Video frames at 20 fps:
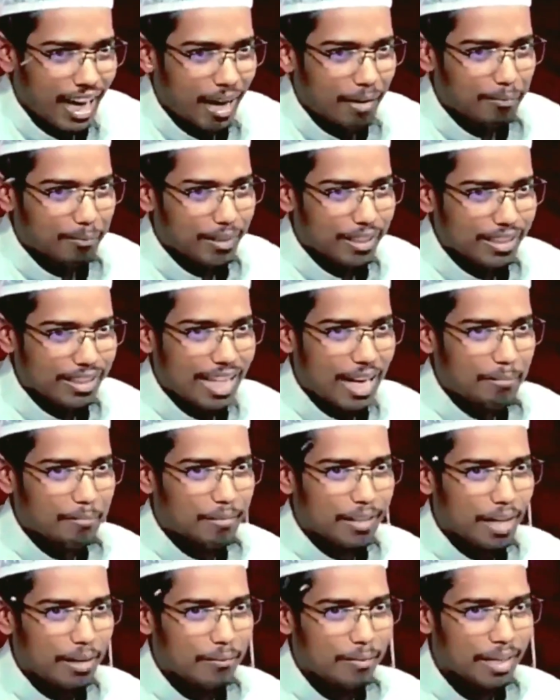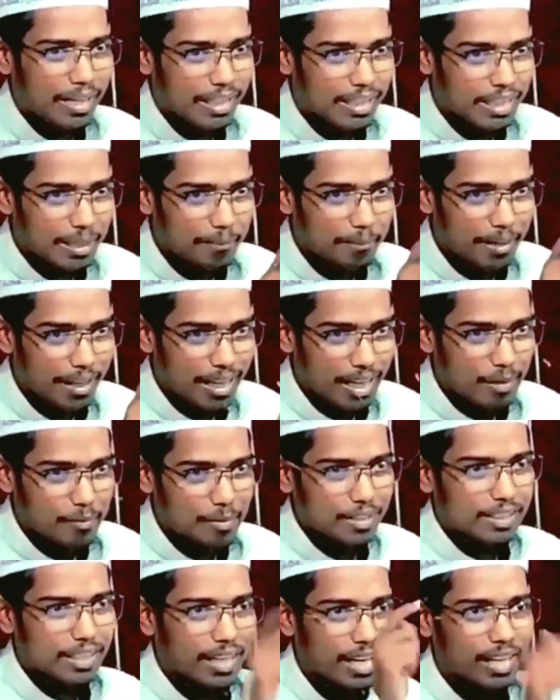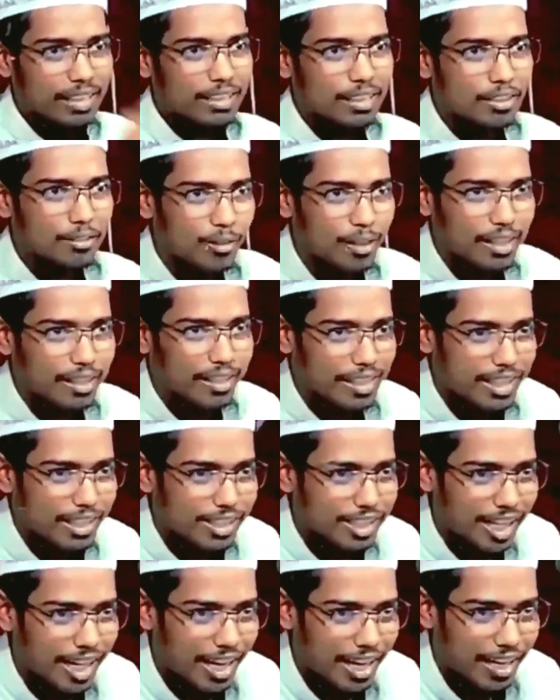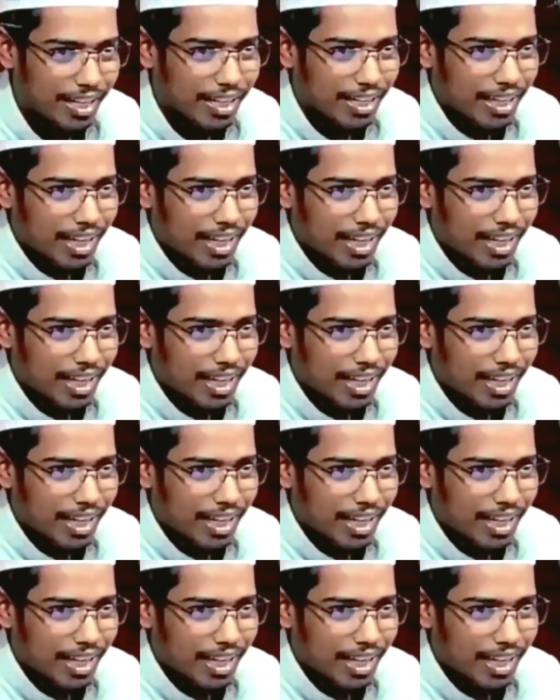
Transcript: আপনি যে আপনার মেয়েকে বেনামাজের হাতে তুলে দিয়েছেন